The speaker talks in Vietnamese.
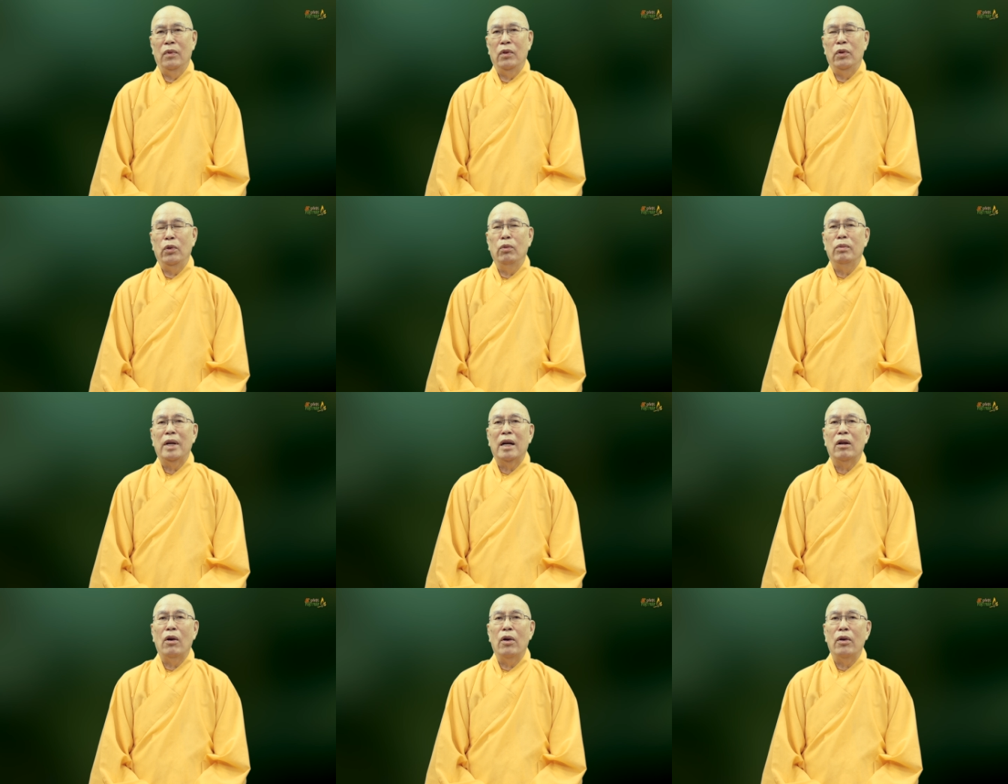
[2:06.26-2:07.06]
chúng ta
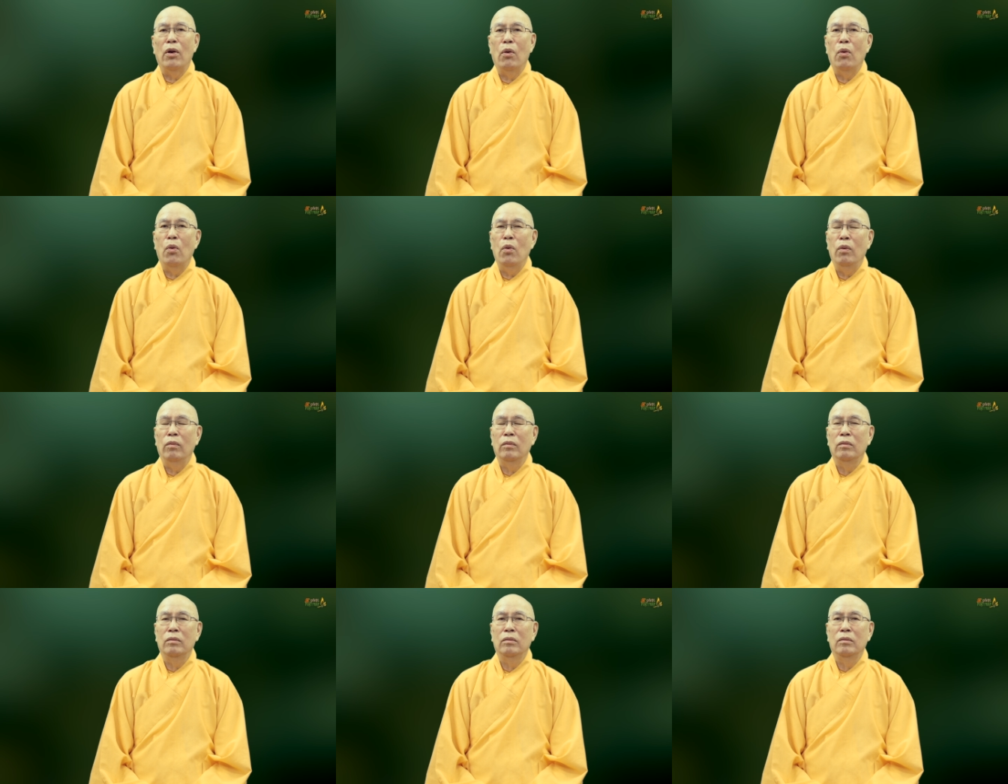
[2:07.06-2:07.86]
có đủ
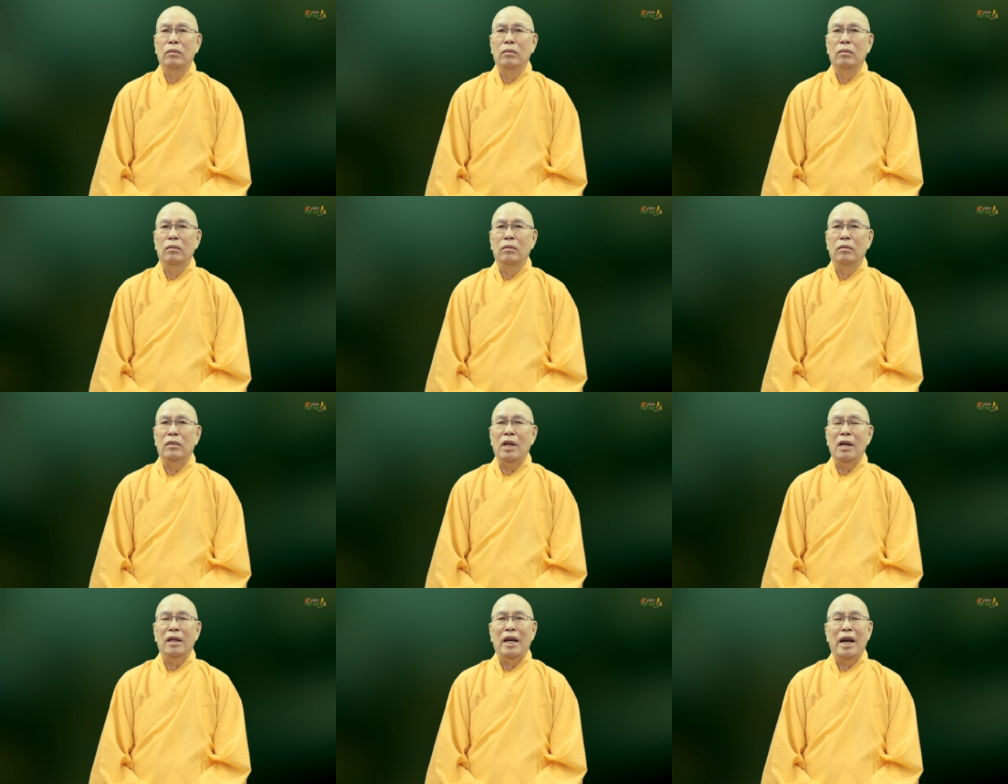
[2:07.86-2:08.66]

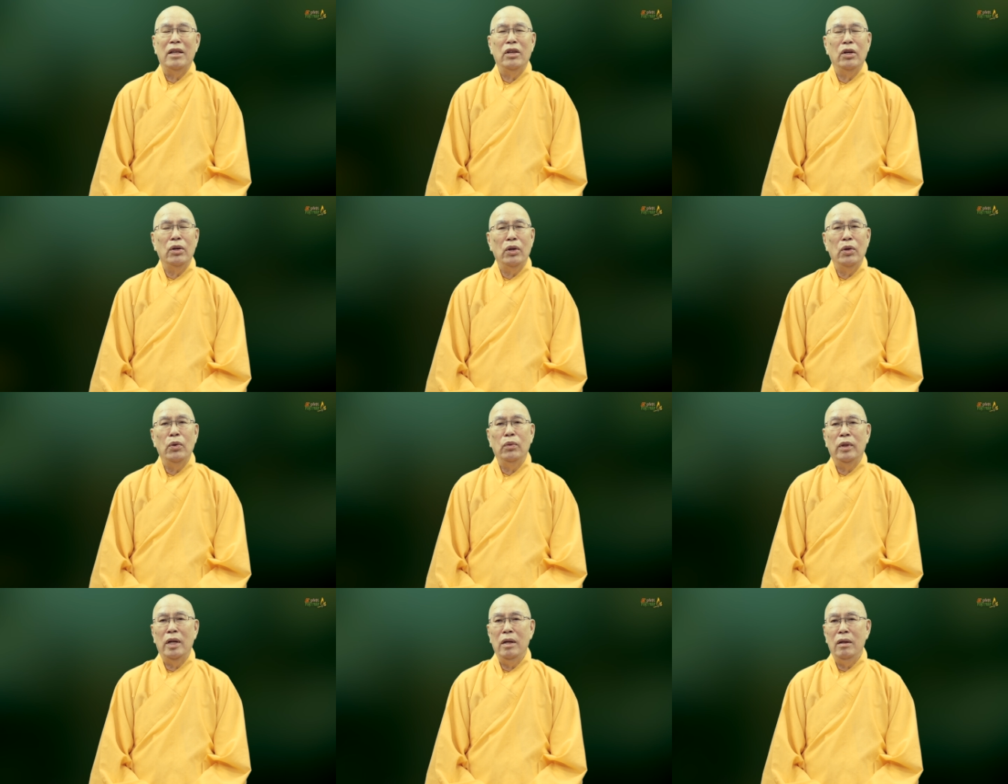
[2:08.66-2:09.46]
tất cả những yếu
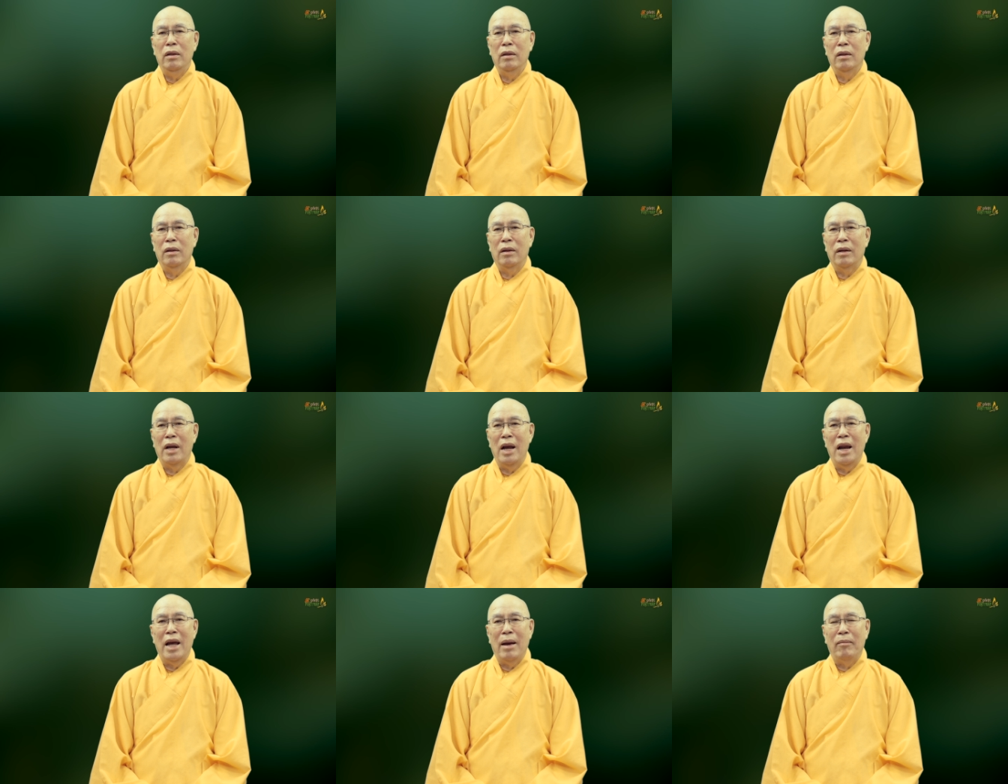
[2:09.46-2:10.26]
tính
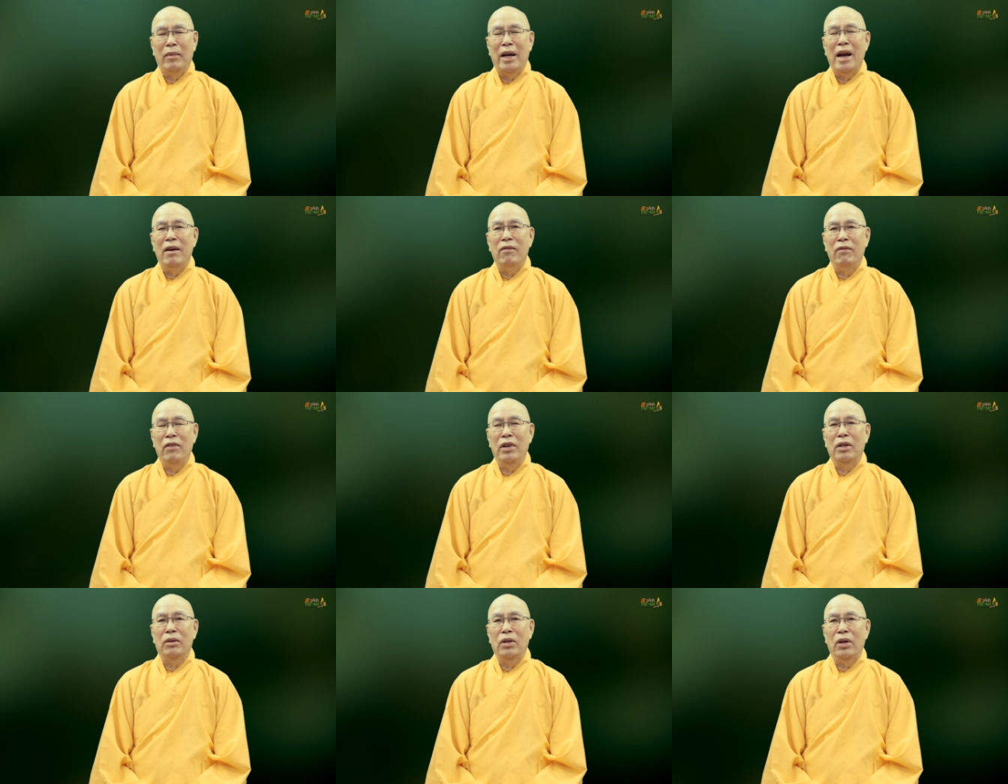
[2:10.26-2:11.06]
để làm các
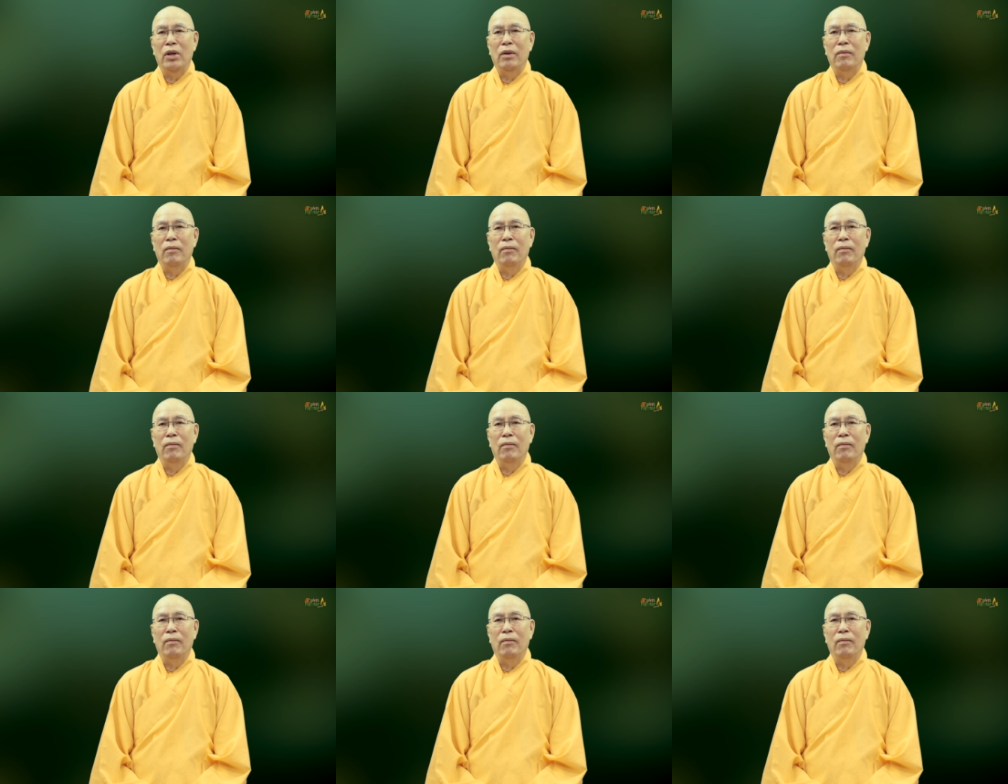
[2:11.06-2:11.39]
việc thiện.